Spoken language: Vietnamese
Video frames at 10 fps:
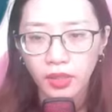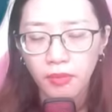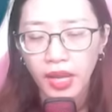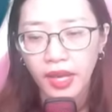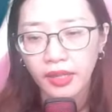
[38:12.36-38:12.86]

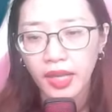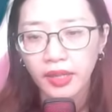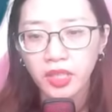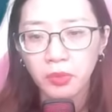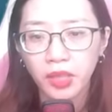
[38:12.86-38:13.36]
mà cả
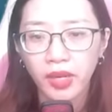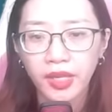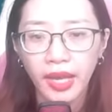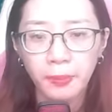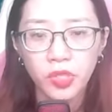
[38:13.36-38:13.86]
người bị vây
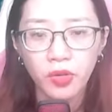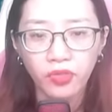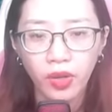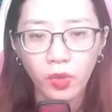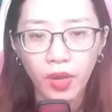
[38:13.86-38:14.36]
hãm trong
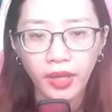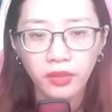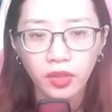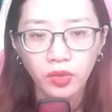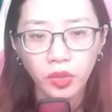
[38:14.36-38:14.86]
Phật quang
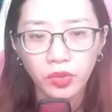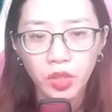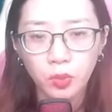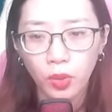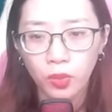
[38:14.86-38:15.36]
tự
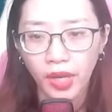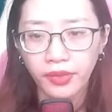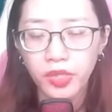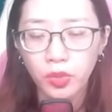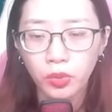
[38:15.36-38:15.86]
như một loại
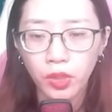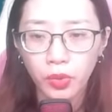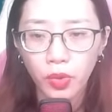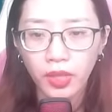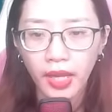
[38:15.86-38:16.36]
chiêu thiêu
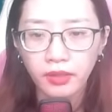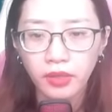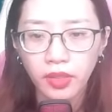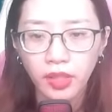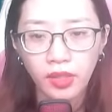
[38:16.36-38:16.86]
đốt khác,
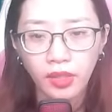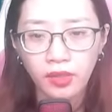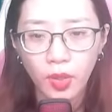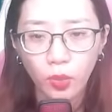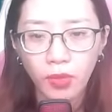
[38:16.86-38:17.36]
nhanh
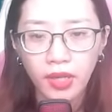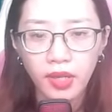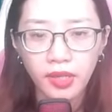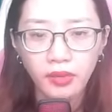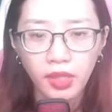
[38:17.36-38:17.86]
chóng bay
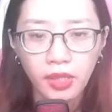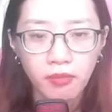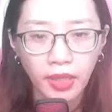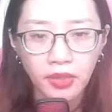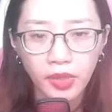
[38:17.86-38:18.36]
lên,
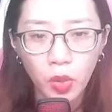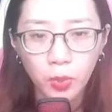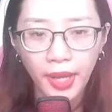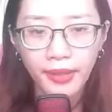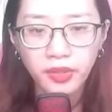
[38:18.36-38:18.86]
mãnh liệt
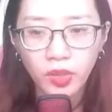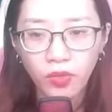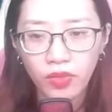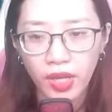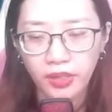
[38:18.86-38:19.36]
hung ác
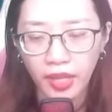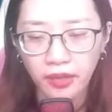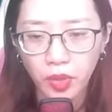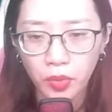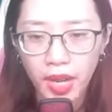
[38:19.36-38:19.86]
xông về tả
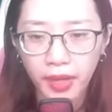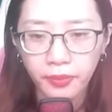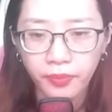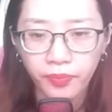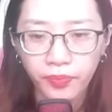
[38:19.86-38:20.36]
tiểu đà.
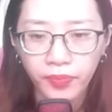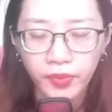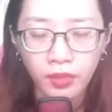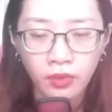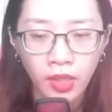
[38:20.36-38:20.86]

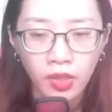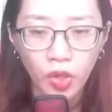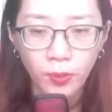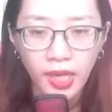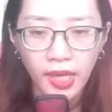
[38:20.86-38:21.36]

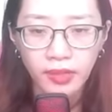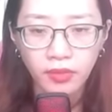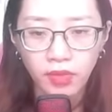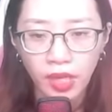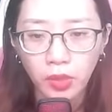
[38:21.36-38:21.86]
Hôm nay
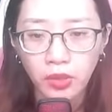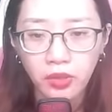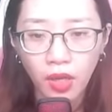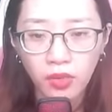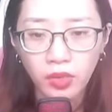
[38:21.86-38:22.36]
lão tử
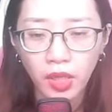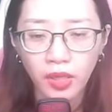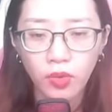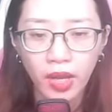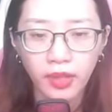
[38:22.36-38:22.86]
khó có thể
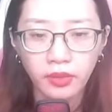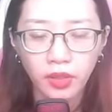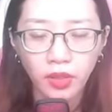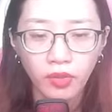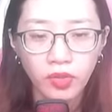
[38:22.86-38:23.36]
qua,
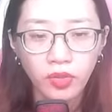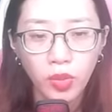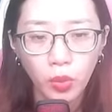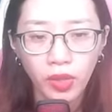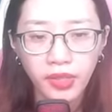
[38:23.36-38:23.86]
nhưng
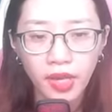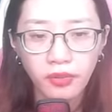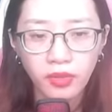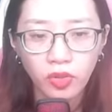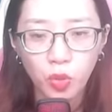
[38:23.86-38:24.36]
dù có chết
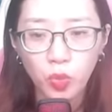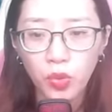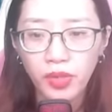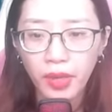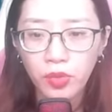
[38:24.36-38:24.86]
cũng
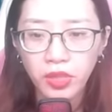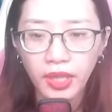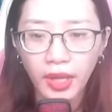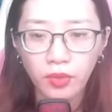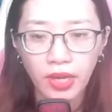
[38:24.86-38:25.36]
muốn kéo người
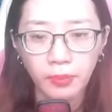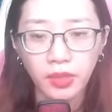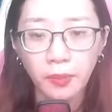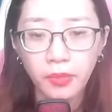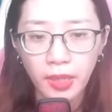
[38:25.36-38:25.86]
theo làm
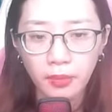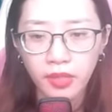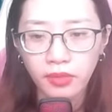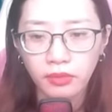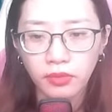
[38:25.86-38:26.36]
tấm đệm lưng.